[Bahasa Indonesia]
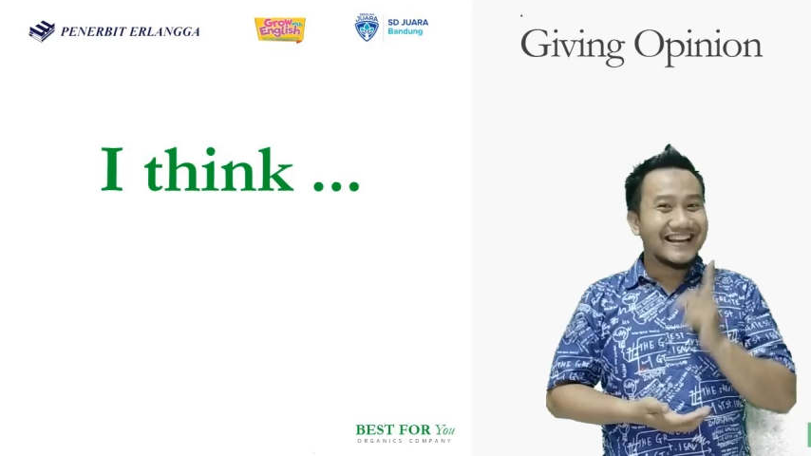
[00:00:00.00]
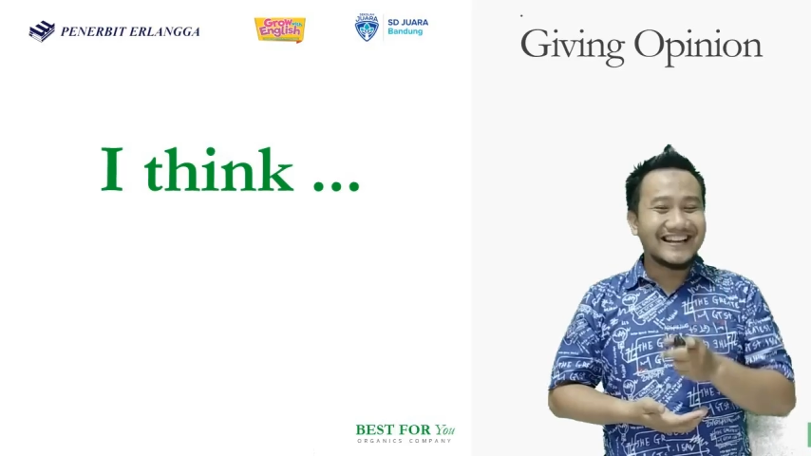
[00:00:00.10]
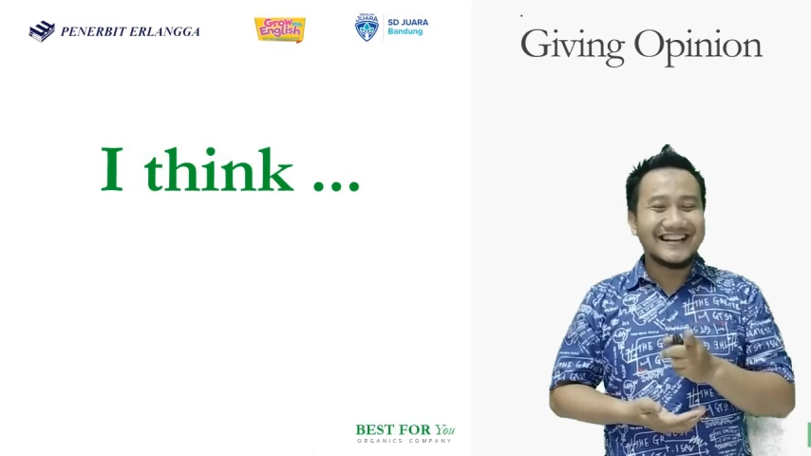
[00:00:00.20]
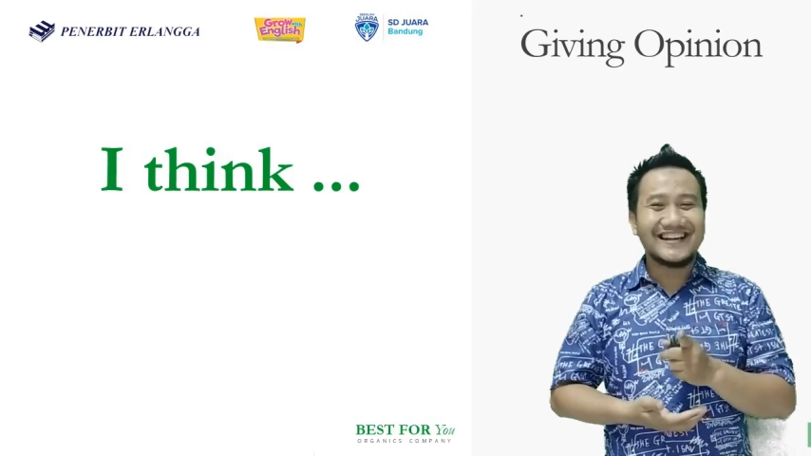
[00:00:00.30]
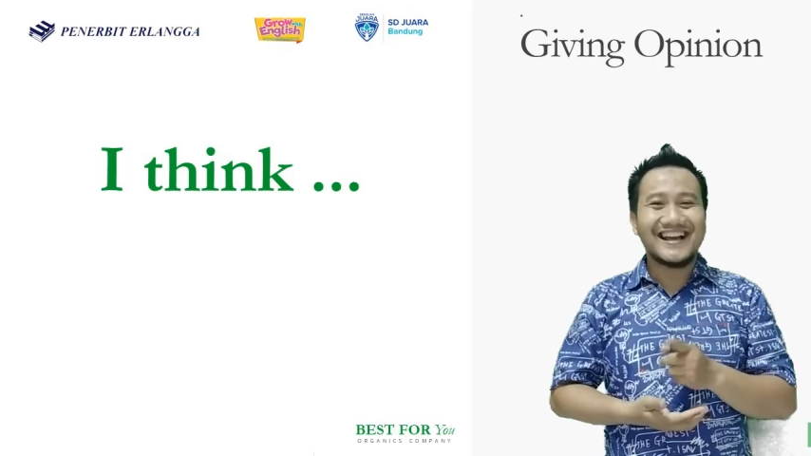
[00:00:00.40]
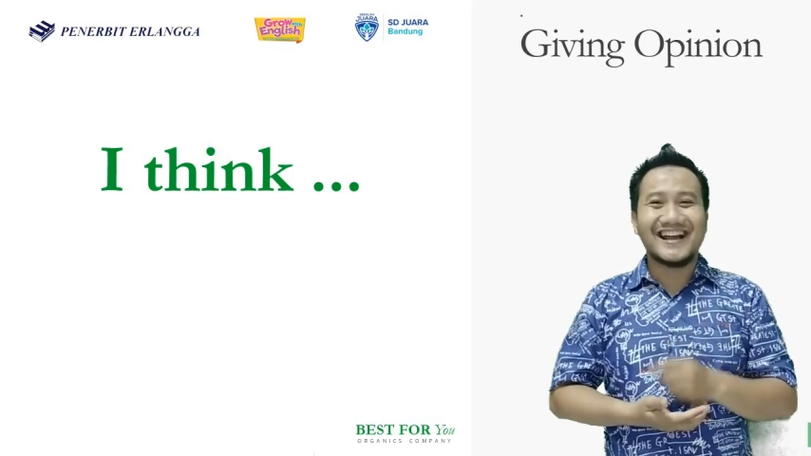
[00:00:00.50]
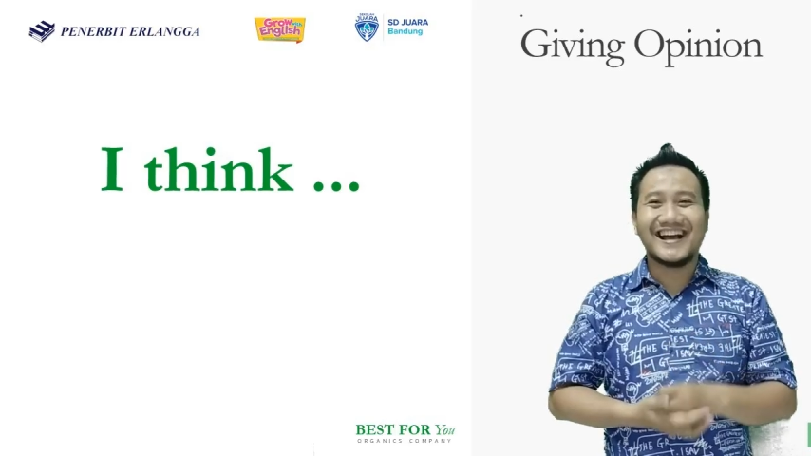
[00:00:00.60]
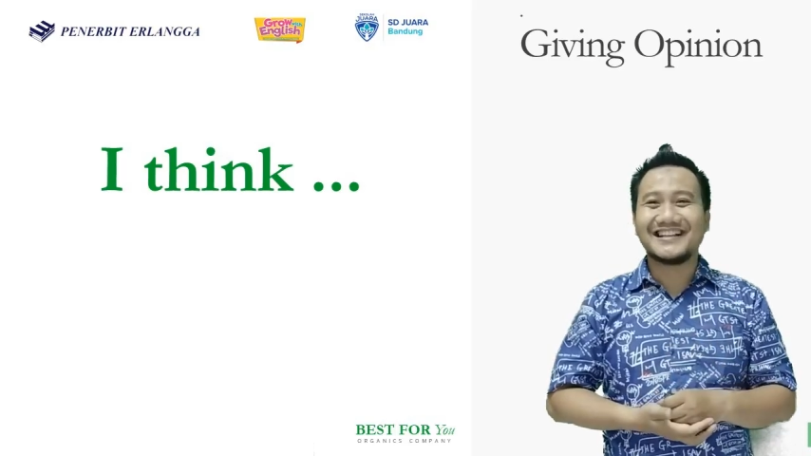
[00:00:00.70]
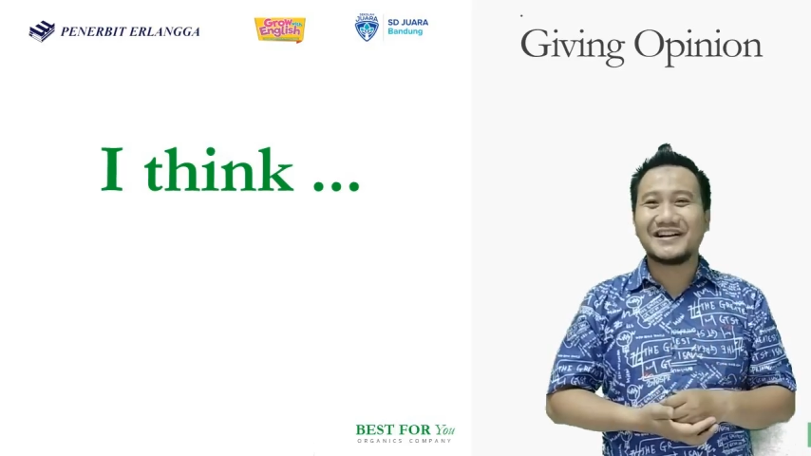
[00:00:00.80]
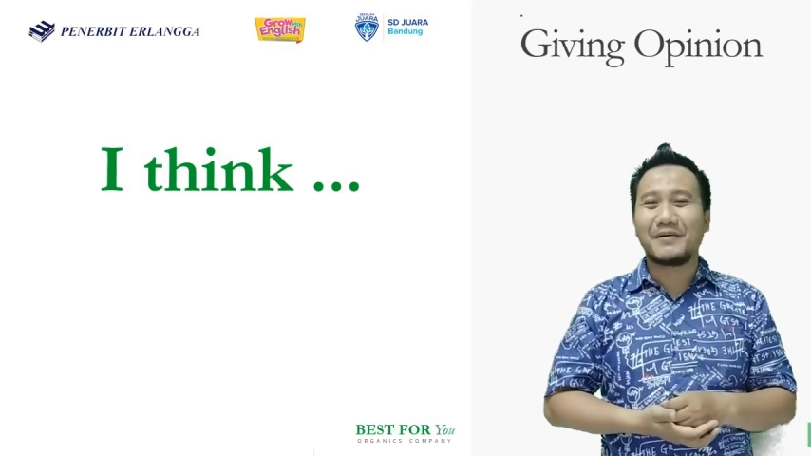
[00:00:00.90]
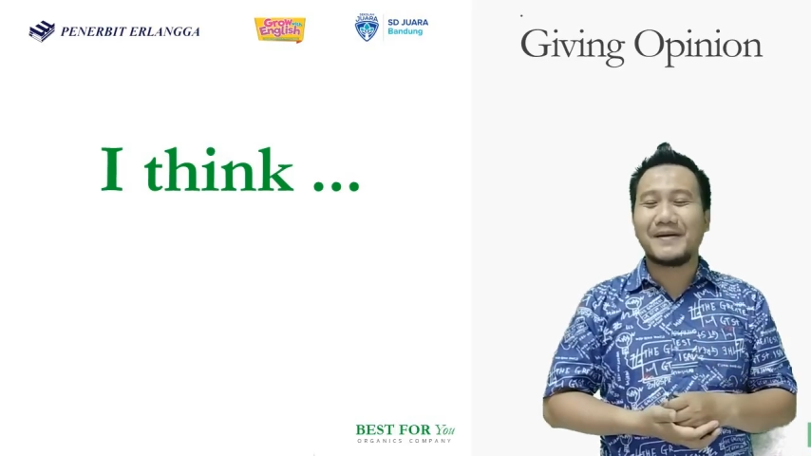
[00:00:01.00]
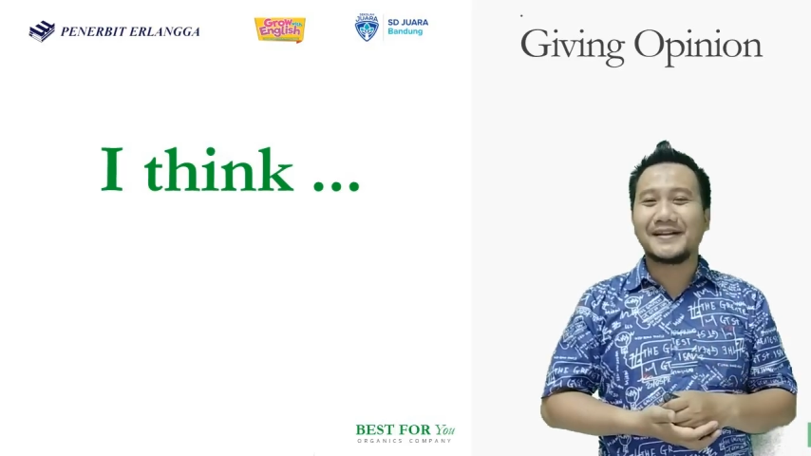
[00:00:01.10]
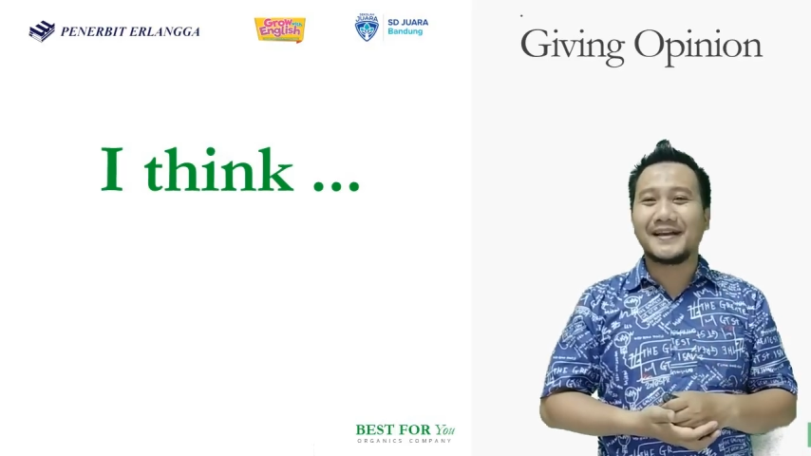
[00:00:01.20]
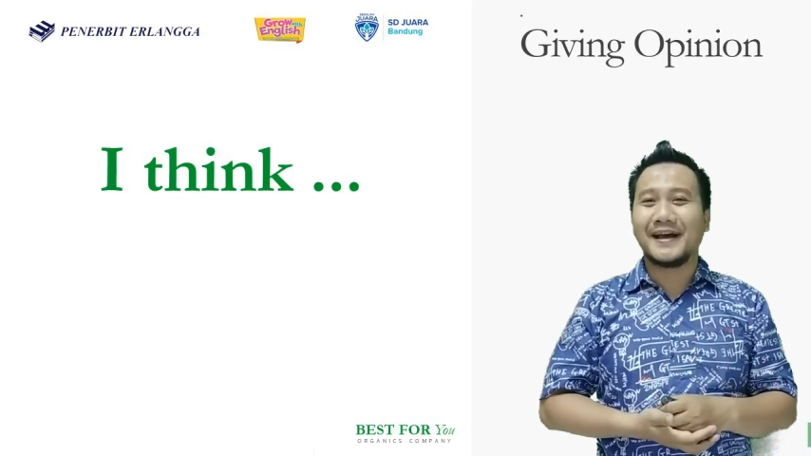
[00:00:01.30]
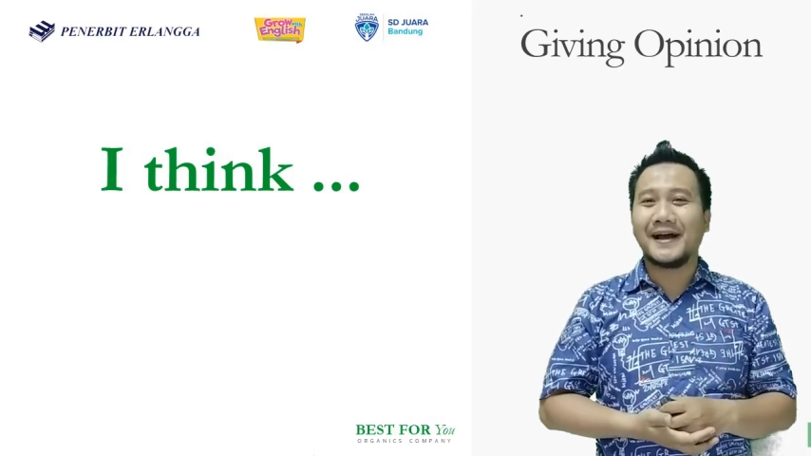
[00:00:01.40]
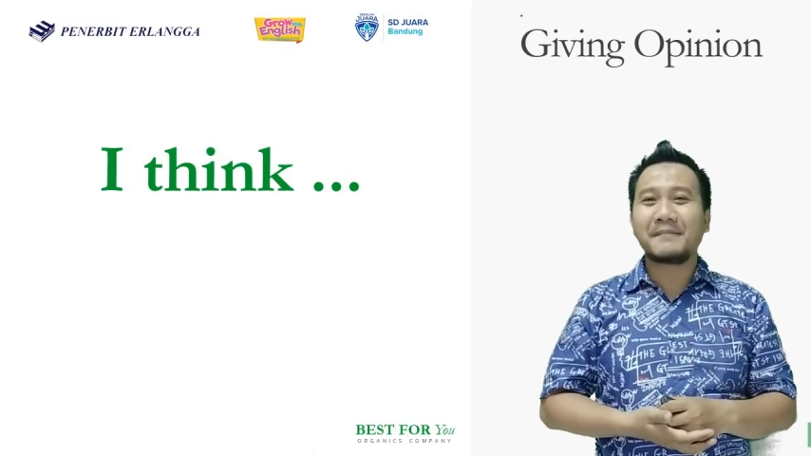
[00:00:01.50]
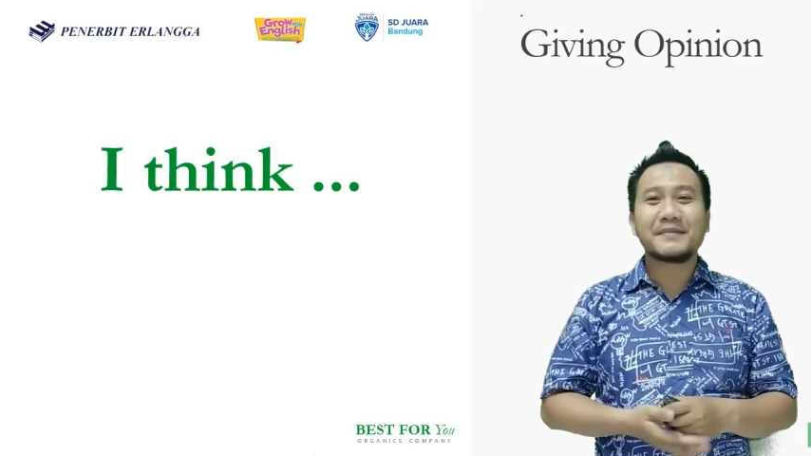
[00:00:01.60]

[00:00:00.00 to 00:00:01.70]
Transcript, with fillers: Ini dia ya jawabannya.